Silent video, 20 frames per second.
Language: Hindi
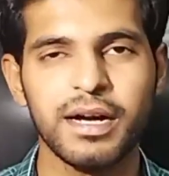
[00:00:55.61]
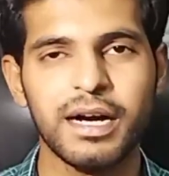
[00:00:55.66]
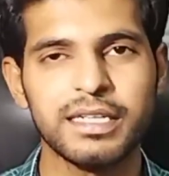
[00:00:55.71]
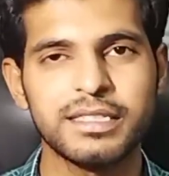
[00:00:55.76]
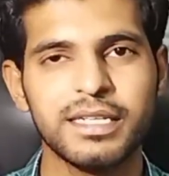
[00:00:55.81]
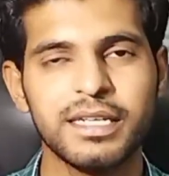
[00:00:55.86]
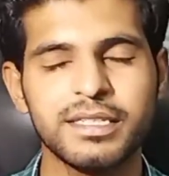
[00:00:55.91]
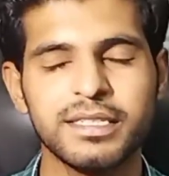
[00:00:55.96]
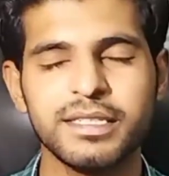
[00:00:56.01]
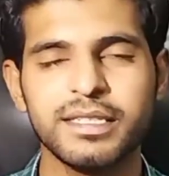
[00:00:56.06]

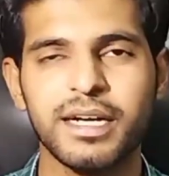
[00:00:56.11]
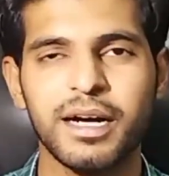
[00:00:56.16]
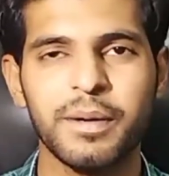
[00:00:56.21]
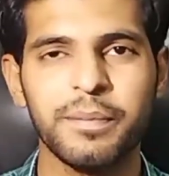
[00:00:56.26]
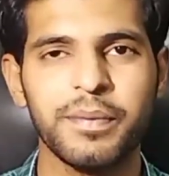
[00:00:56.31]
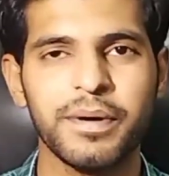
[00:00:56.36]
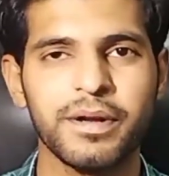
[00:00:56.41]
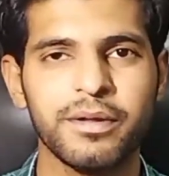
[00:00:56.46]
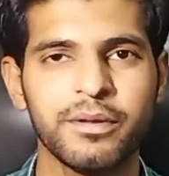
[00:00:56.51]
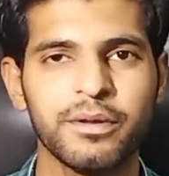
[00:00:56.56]
अच्छा जी यहाँ
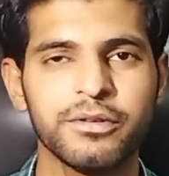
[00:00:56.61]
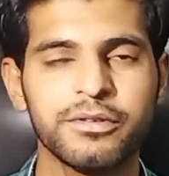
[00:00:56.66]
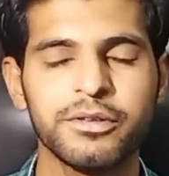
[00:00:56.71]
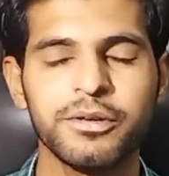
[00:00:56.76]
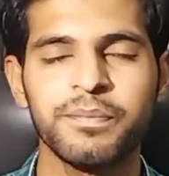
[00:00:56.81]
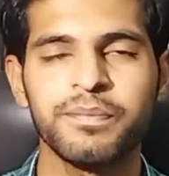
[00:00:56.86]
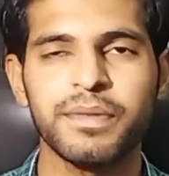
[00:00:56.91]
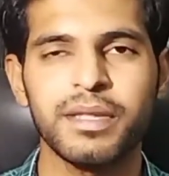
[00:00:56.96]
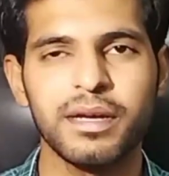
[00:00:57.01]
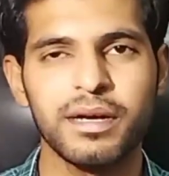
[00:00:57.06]
पर
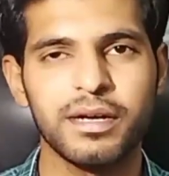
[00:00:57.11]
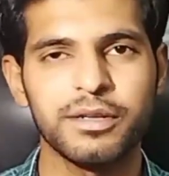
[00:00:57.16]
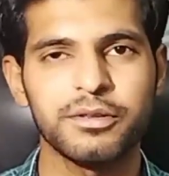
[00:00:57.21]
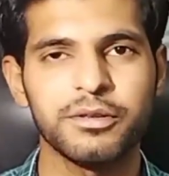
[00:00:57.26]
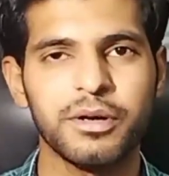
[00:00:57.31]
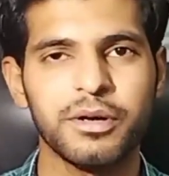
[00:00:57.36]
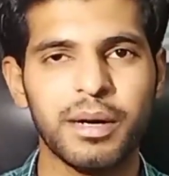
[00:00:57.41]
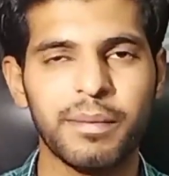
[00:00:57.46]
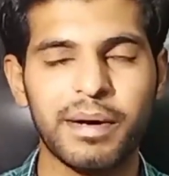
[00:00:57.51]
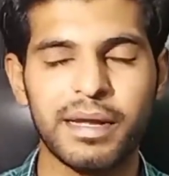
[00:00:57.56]
दोस्तों
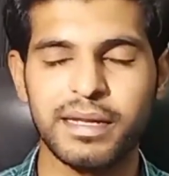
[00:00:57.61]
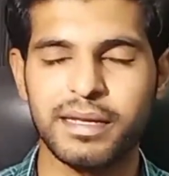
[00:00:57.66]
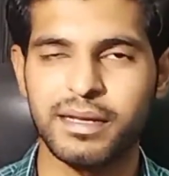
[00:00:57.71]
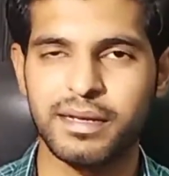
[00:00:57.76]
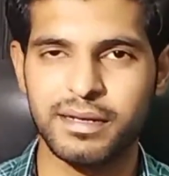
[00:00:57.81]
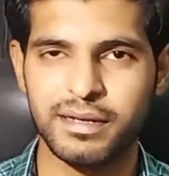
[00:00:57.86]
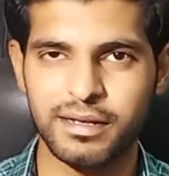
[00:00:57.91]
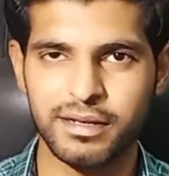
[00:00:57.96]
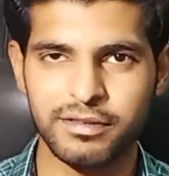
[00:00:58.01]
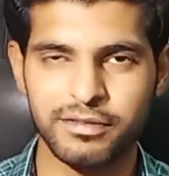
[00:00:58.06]
जो हमारे
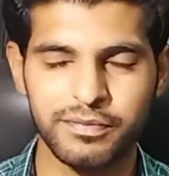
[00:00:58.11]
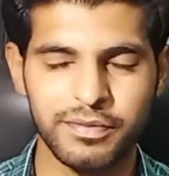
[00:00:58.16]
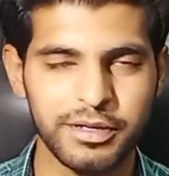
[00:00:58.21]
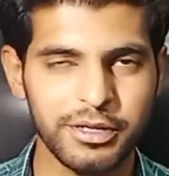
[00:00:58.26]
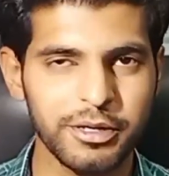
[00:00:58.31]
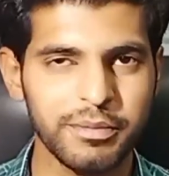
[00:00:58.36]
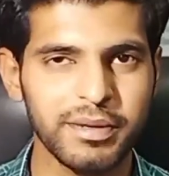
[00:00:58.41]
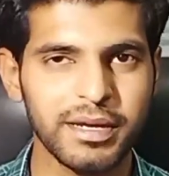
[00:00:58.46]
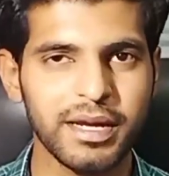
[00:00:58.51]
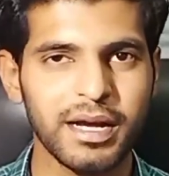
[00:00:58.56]
इस
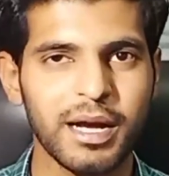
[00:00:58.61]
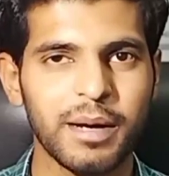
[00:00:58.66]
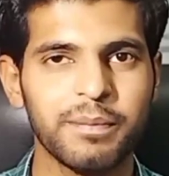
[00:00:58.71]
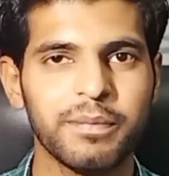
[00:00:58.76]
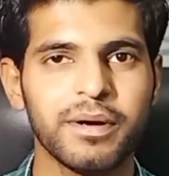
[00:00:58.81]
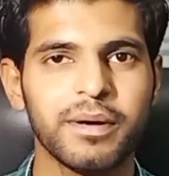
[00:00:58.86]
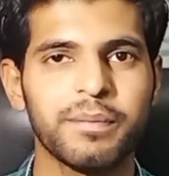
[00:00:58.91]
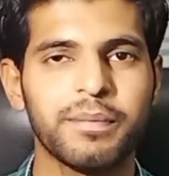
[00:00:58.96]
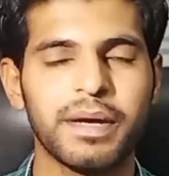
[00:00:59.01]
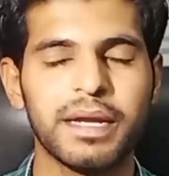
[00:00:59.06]
वीडियो में आप
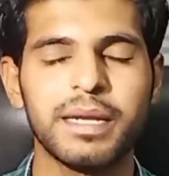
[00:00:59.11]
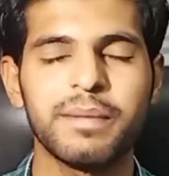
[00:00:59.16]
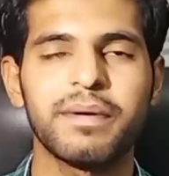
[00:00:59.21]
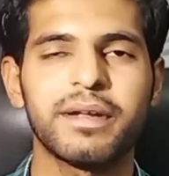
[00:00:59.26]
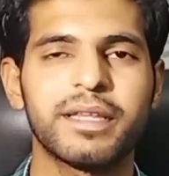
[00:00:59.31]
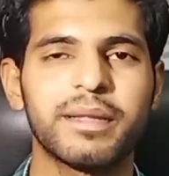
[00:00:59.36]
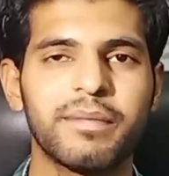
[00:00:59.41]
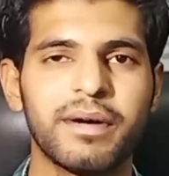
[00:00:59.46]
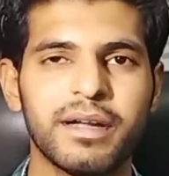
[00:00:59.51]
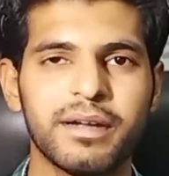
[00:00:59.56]
पहली
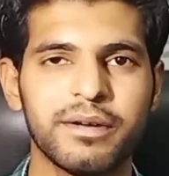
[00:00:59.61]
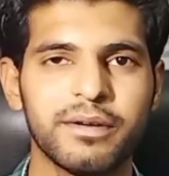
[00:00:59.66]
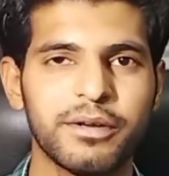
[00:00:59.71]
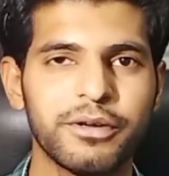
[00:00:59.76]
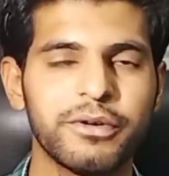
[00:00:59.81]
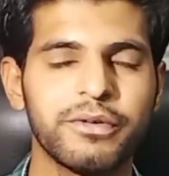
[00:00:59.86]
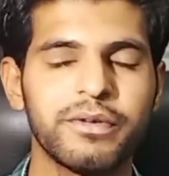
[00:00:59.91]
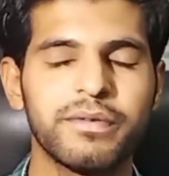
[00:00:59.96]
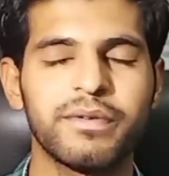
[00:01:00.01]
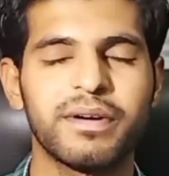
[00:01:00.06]
मरतबा
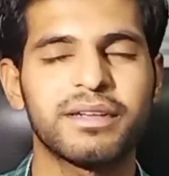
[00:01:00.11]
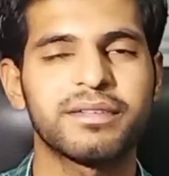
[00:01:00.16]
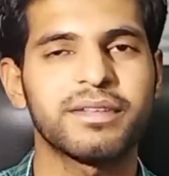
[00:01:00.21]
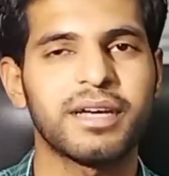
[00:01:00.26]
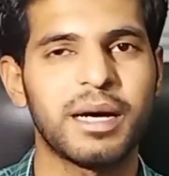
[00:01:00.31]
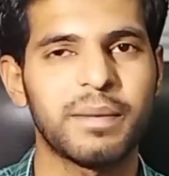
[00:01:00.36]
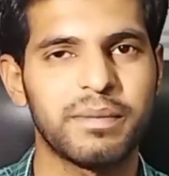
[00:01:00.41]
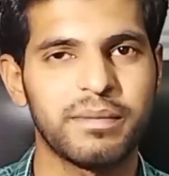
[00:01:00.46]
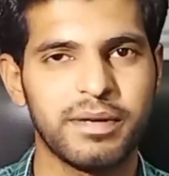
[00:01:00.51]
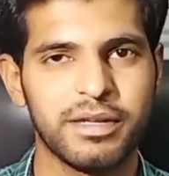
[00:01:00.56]
न्यू व्यूवर्स
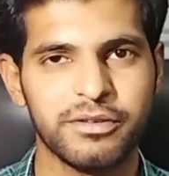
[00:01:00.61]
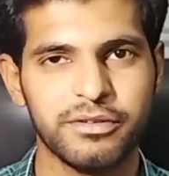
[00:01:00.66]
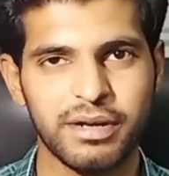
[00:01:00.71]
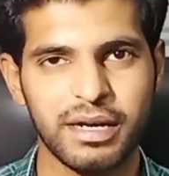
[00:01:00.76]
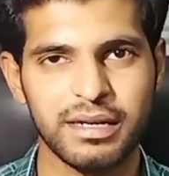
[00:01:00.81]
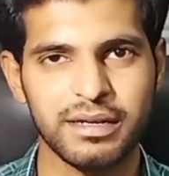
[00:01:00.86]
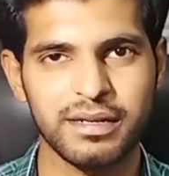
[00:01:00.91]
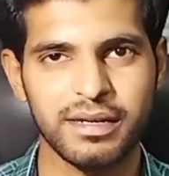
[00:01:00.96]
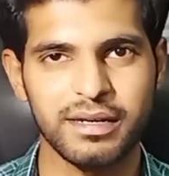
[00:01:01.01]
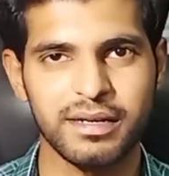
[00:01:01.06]
आप हमें
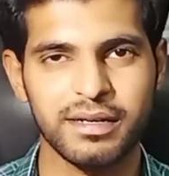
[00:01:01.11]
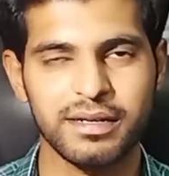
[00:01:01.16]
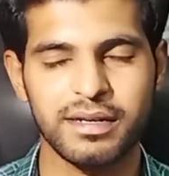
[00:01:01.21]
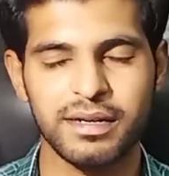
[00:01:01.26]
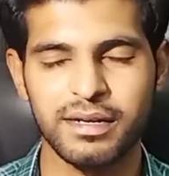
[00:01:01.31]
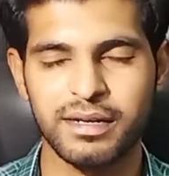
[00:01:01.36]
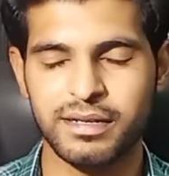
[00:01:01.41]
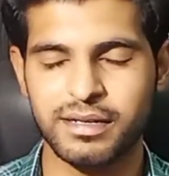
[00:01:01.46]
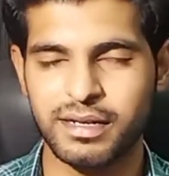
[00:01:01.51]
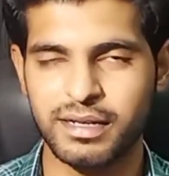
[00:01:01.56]
ज्वाइन
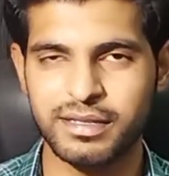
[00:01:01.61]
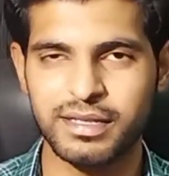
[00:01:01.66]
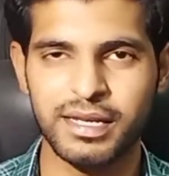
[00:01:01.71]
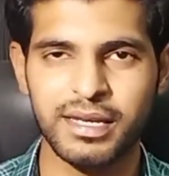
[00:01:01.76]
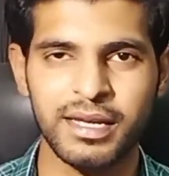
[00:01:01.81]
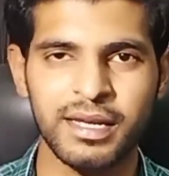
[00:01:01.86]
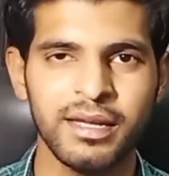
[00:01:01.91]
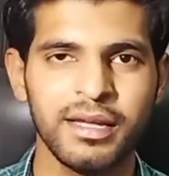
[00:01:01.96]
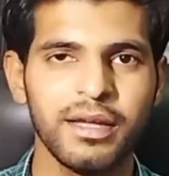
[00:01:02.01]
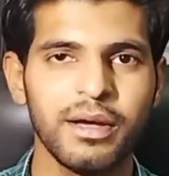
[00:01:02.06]
करते
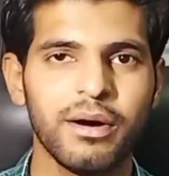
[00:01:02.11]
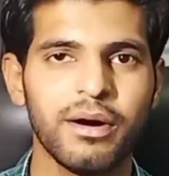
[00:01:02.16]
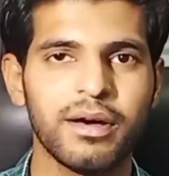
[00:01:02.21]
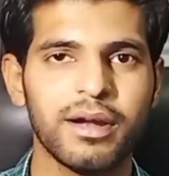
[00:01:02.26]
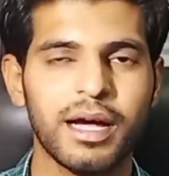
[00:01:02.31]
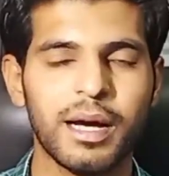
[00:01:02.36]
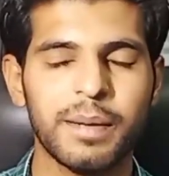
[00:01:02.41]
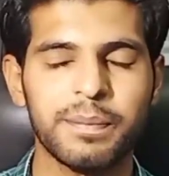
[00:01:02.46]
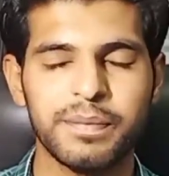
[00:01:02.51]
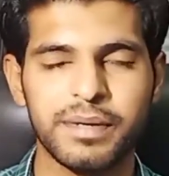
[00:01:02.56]
हैं
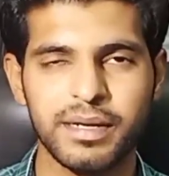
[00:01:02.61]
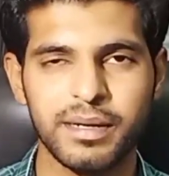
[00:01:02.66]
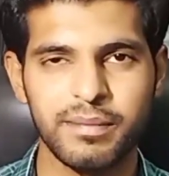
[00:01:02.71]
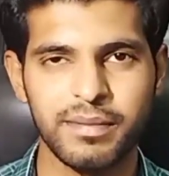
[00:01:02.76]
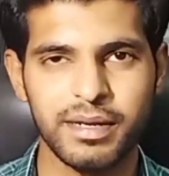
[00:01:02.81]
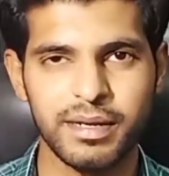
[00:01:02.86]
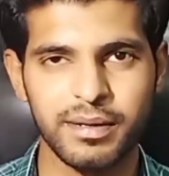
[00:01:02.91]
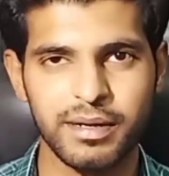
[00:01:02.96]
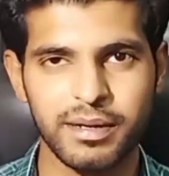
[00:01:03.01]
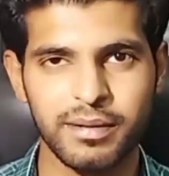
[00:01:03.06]
और आपने
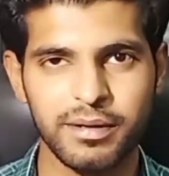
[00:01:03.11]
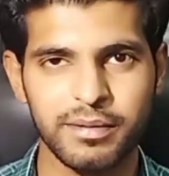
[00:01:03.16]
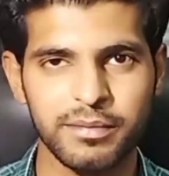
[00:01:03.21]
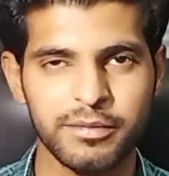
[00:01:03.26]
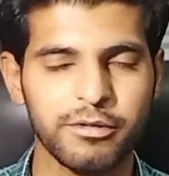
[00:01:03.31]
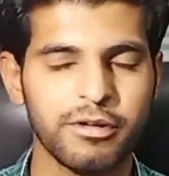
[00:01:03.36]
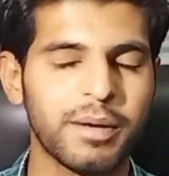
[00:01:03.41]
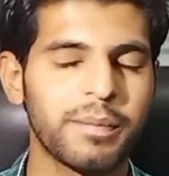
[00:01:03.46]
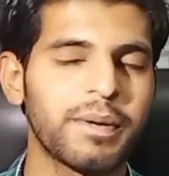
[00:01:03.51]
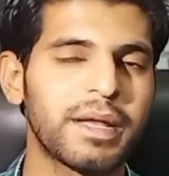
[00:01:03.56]
हमें
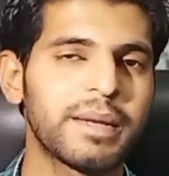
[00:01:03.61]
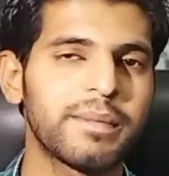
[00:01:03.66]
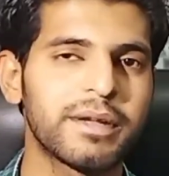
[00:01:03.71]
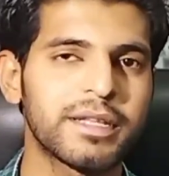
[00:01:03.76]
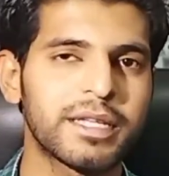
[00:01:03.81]
जो है पहली